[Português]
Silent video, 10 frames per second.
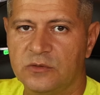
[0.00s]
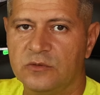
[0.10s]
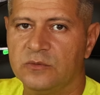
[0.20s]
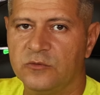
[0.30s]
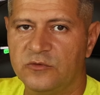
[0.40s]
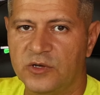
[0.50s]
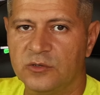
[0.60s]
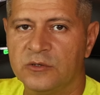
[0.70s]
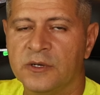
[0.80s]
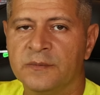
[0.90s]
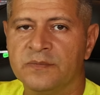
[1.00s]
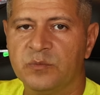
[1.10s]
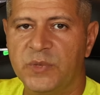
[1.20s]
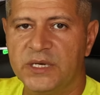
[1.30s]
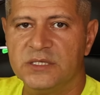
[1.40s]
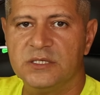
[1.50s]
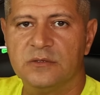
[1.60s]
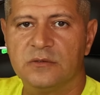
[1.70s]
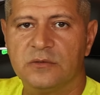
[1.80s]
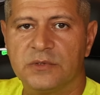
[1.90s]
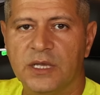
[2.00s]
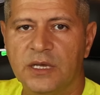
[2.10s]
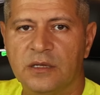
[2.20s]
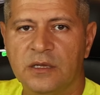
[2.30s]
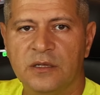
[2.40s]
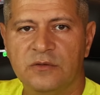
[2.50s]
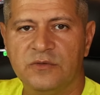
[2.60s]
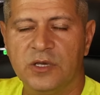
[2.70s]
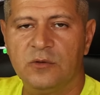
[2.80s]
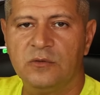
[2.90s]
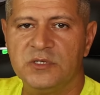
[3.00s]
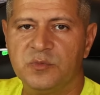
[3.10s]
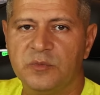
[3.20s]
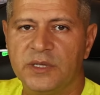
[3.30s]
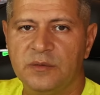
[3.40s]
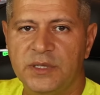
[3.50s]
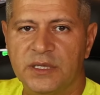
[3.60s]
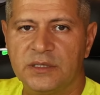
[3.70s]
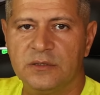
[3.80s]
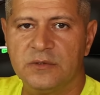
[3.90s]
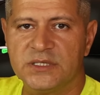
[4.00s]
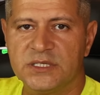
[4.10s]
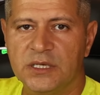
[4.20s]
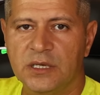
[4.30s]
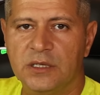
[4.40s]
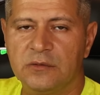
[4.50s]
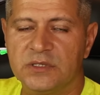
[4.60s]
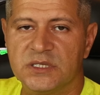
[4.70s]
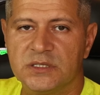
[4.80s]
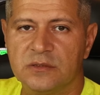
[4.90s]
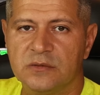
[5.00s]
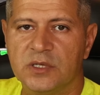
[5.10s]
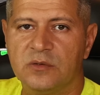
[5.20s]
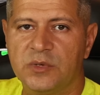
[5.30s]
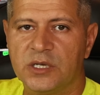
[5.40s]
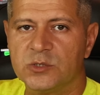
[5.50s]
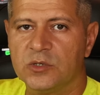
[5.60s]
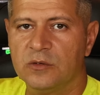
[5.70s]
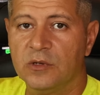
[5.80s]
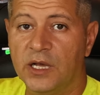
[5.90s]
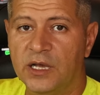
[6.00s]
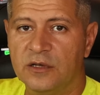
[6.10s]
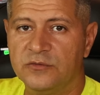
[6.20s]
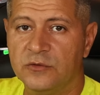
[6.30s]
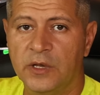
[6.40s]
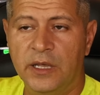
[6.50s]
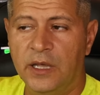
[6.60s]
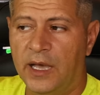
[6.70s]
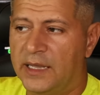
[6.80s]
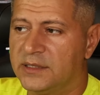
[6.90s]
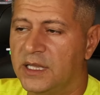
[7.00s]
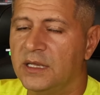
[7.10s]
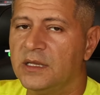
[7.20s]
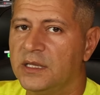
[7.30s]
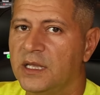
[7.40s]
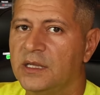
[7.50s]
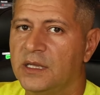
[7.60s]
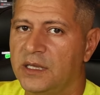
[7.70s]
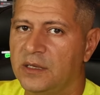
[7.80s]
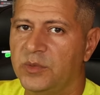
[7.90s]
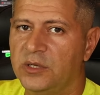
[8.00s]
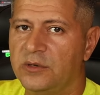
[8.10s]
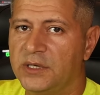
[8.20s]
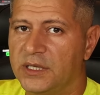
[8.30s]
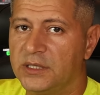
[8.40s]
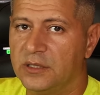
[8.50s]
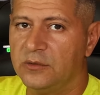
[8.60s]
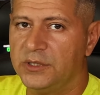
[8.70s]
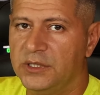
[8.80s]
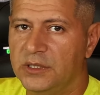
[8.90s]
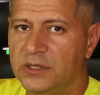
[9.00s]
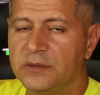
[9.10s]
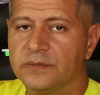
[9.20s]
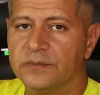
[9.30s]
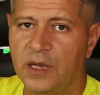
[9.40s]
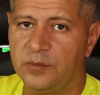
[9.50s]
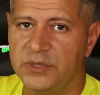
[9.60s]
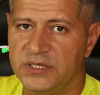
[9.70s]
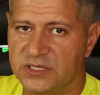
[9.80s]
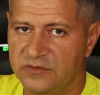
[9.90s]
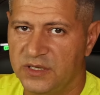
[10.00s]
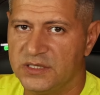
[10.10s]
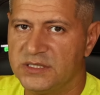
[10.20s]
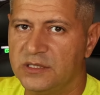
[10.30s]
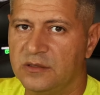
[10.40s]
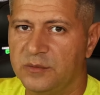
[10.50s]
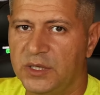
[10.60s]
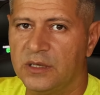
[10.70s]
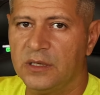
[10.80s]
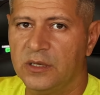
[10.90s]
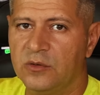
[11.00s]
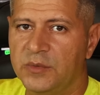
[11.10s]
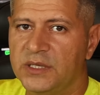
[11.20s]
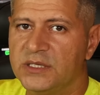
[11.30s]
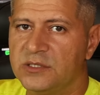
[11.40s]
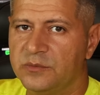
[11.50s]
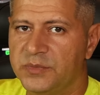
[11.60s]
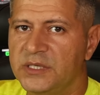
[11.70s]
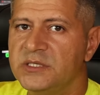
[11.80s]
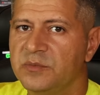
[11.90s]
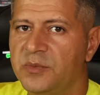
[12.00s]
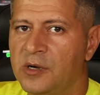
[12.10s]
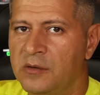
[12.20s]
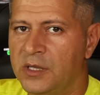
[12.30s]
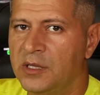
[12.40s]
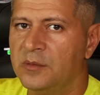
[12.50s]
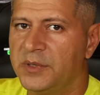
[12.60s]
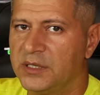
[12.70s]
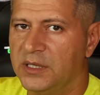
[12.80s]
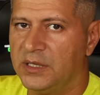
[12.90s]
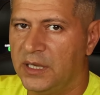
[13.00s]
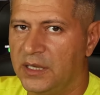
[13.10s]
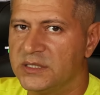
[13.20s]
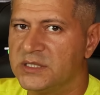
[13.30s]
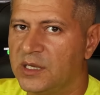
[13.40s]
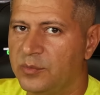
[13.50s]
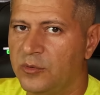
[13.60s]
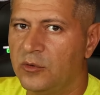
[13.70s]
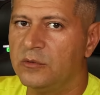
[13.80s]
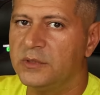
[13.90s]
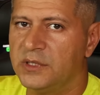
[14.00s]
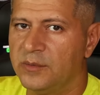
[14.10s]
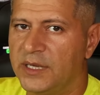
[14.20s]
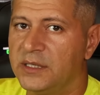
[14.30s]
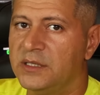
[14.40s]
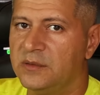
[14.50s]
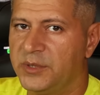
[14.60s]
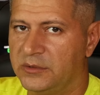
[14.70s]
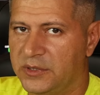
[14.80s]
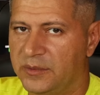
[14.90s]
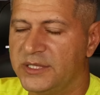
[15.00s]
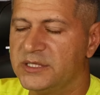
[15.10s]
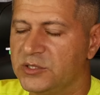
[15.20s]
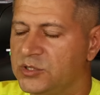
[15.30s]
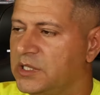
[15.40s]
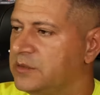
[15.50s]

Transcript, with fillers: com o valor parecido com o dela vem com espuma laminada do assento, às vezes não tem um braço regulável, a tela dela é a melhor na categoria. A Brisa vem sendo a minha recomendação principal para quem quer gastar pouco e ter uma cadeira para durar bastante